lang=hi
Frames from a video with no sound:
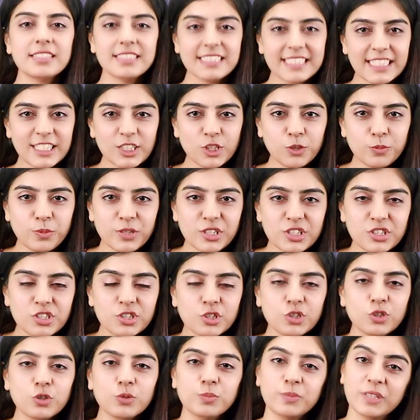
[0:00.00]
जी तो
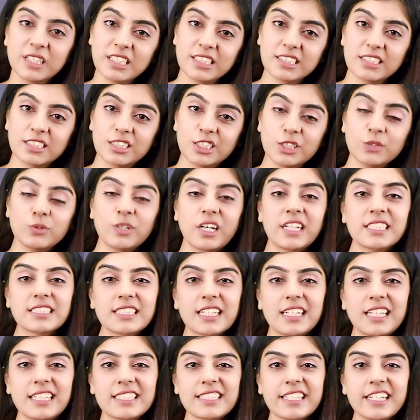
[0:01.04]
बच्चों उम्मीद करती हूँ आज
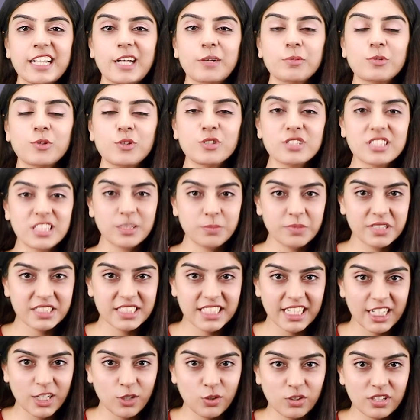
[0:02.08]
का लेसन आपको समझ
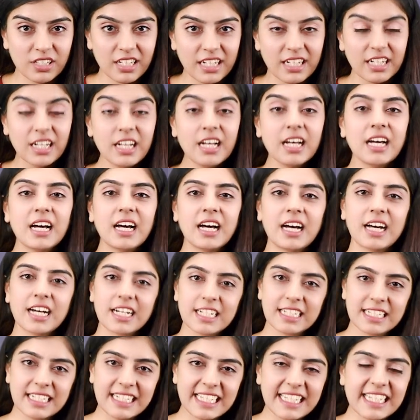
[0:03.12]
आया होगा
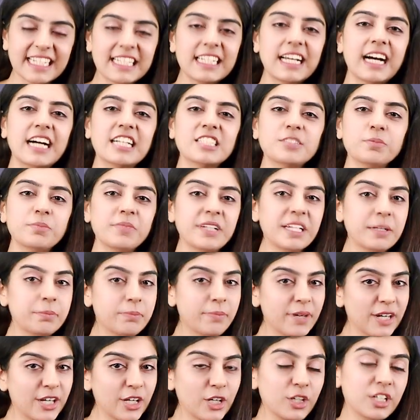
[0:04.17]
अगली क्लास में
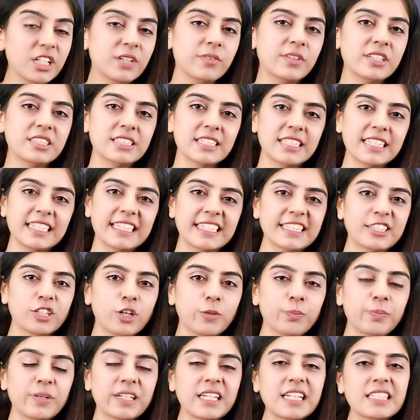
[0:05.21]
बायोडाइवर्सिटी के
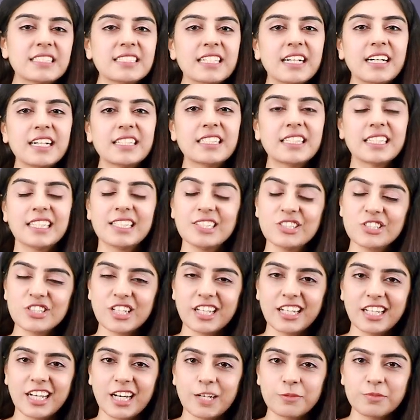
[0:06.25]
टॉपिक के साथ
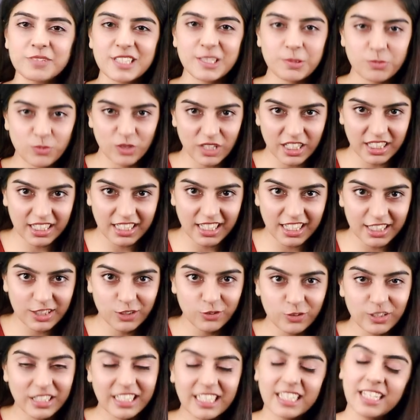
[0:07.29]
इंशाल्लाह आपसे
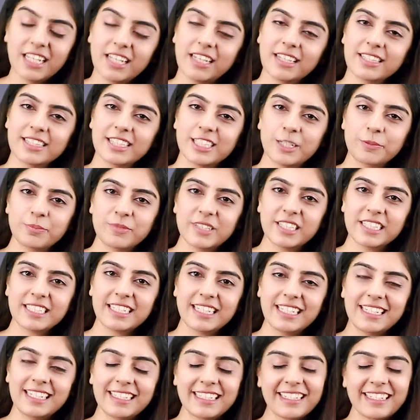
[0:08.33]
मुलाकात होगी तब तक
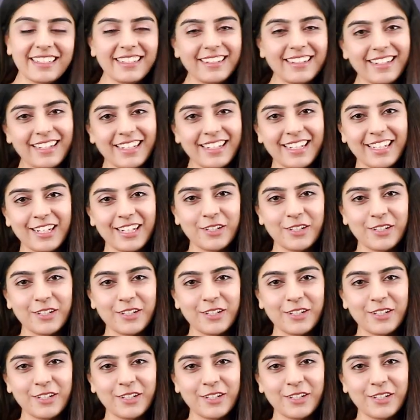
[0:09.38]
के लिए अल्लाह